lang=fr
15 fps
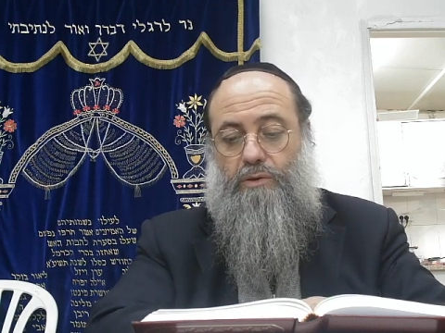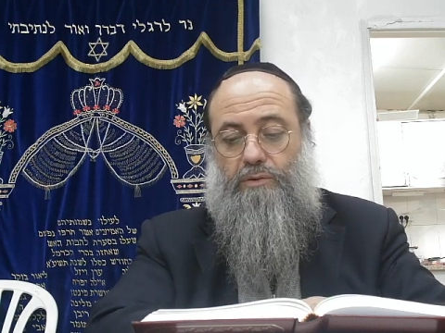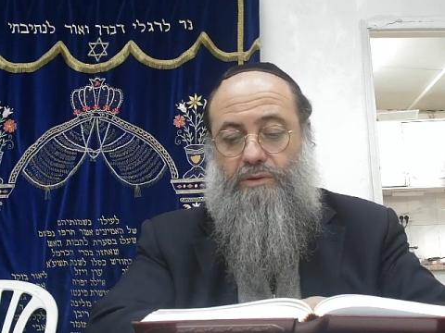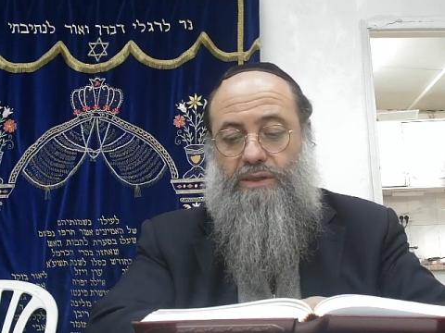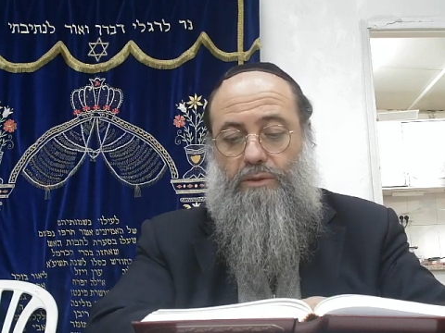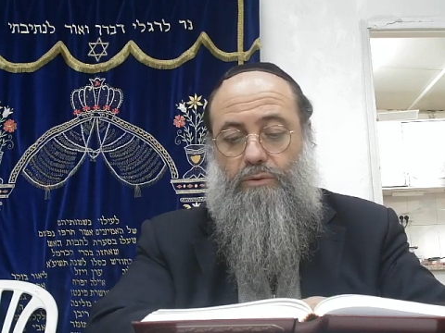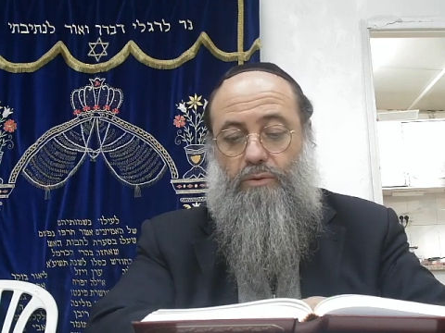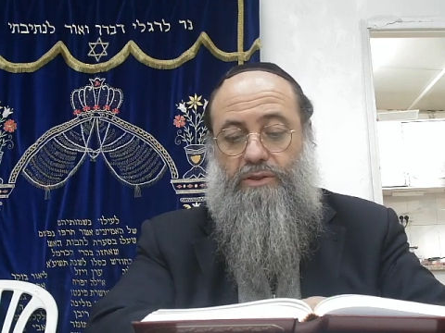
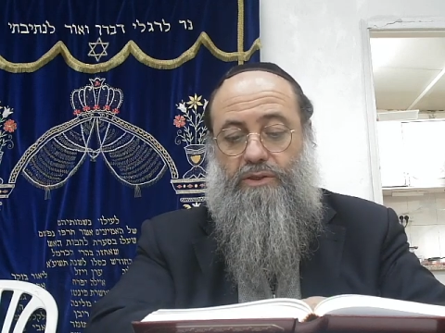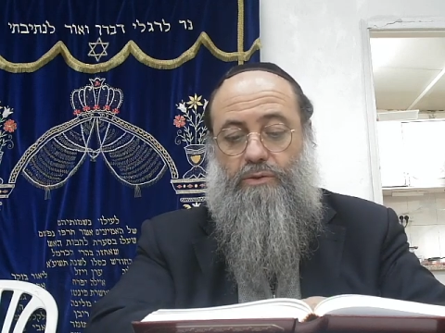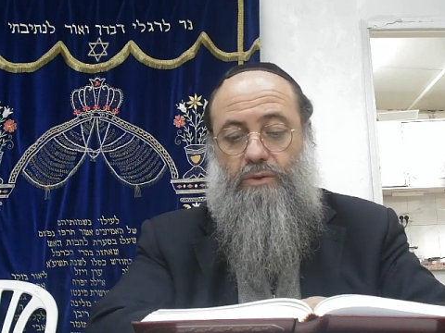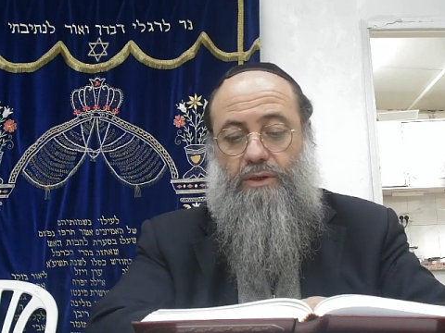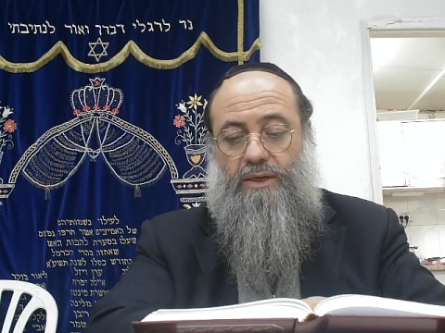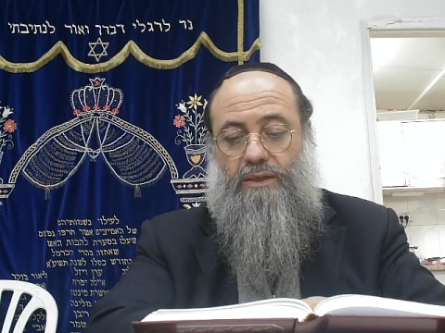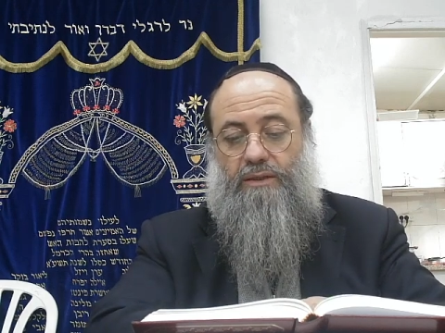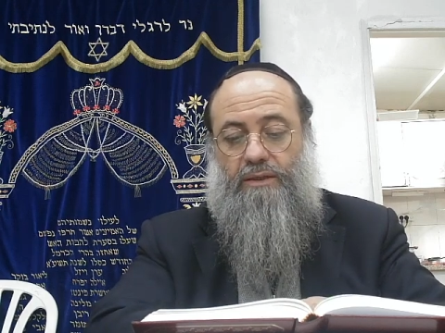cette condition,
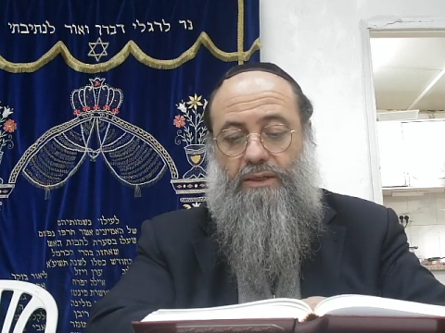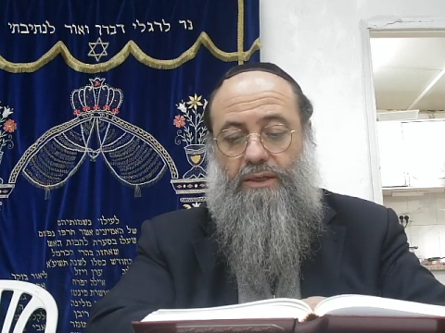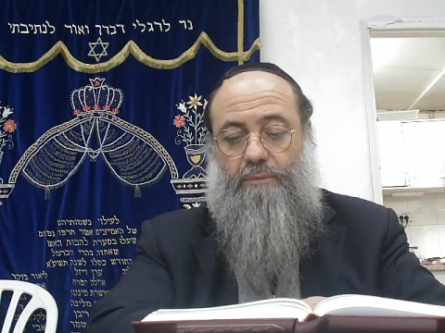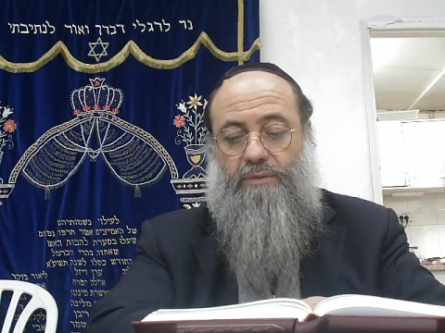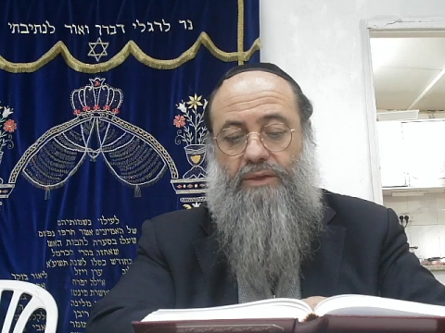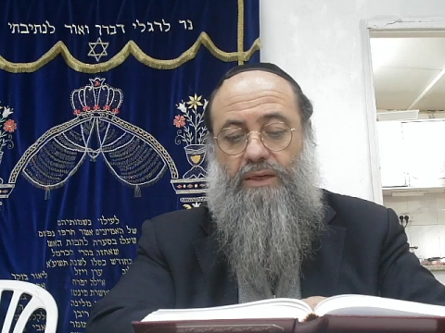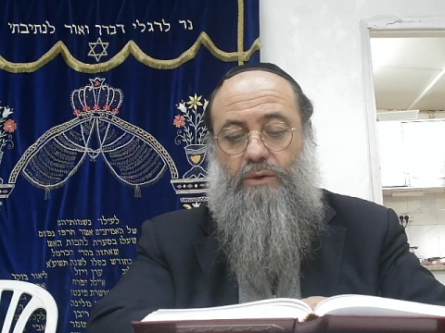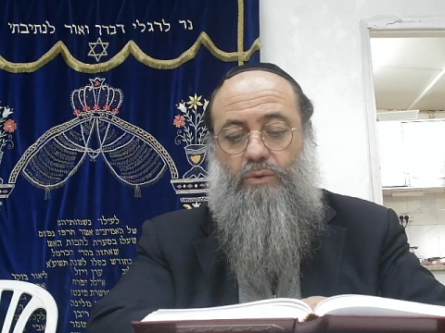la quatrième,
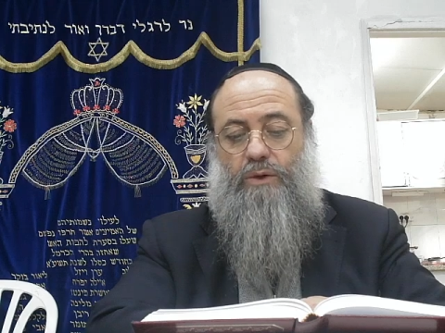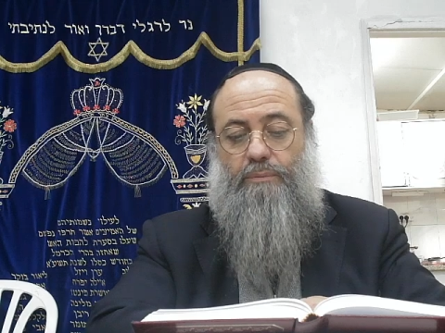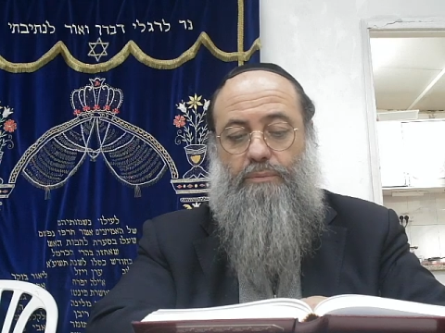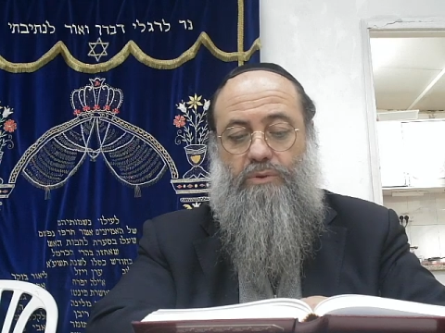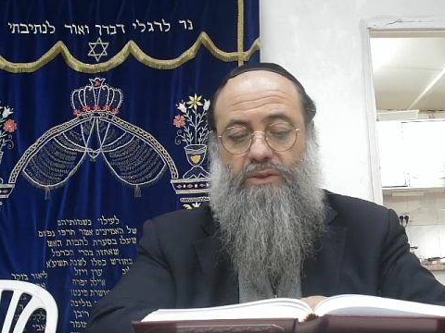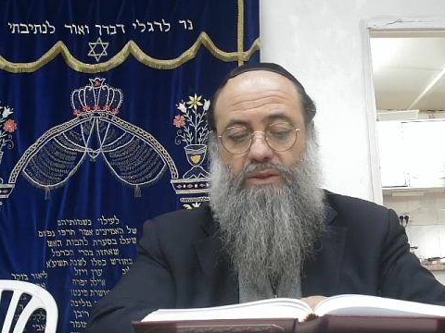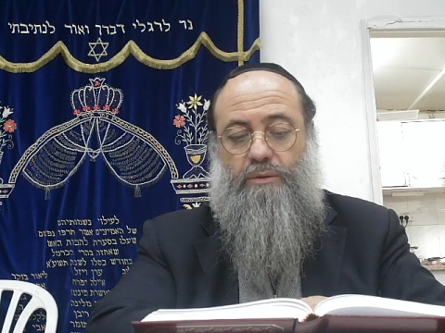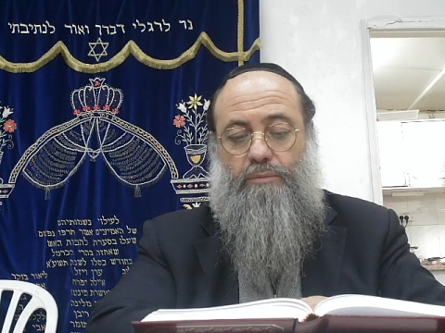n'irlekou
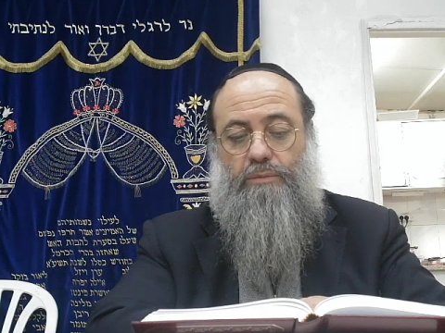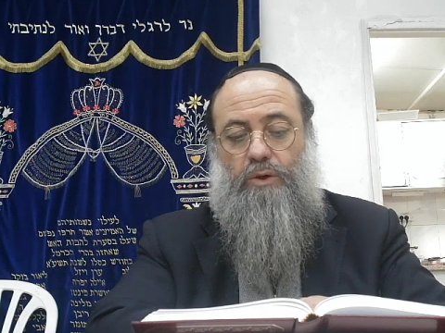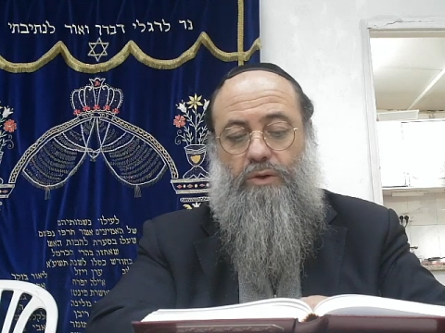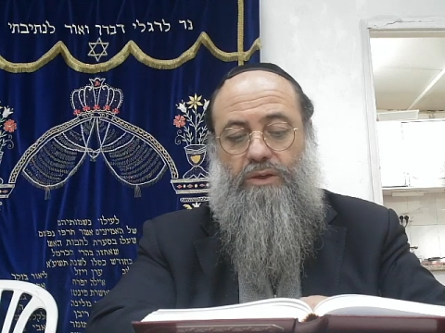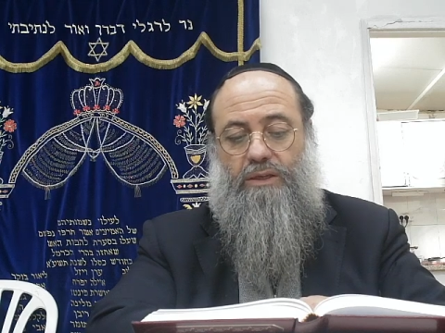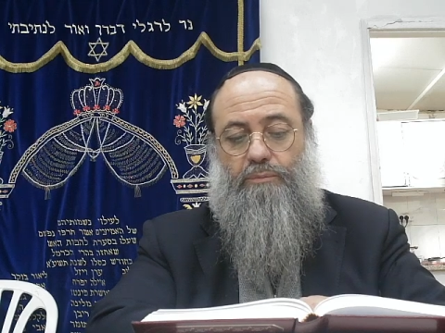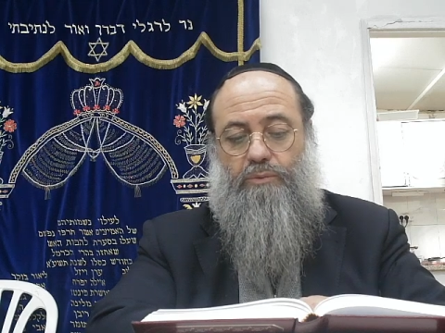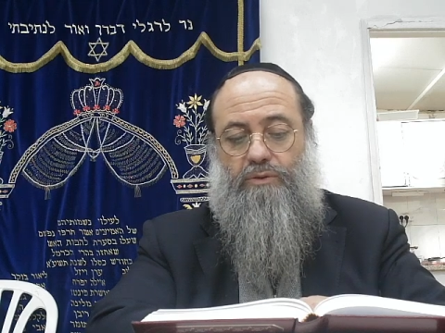aposkim,
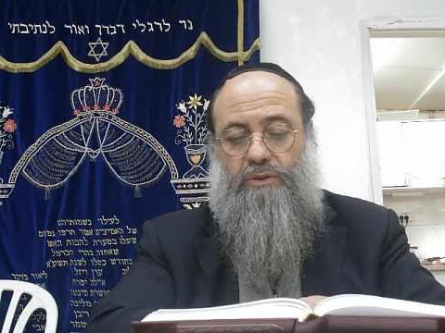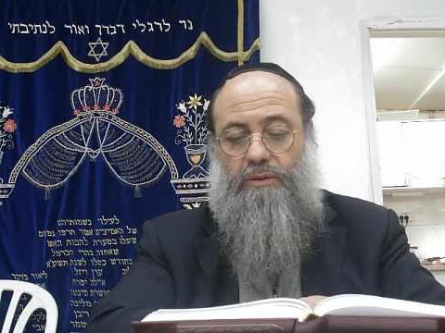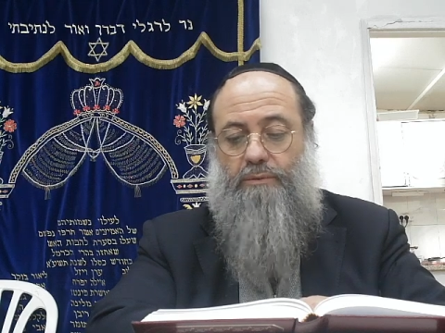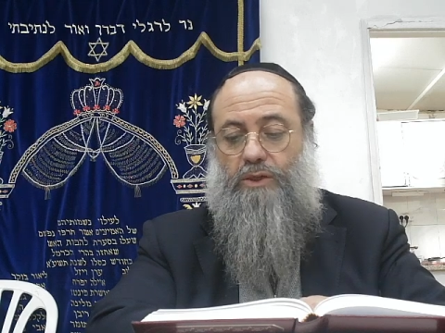n'marloket aposkim.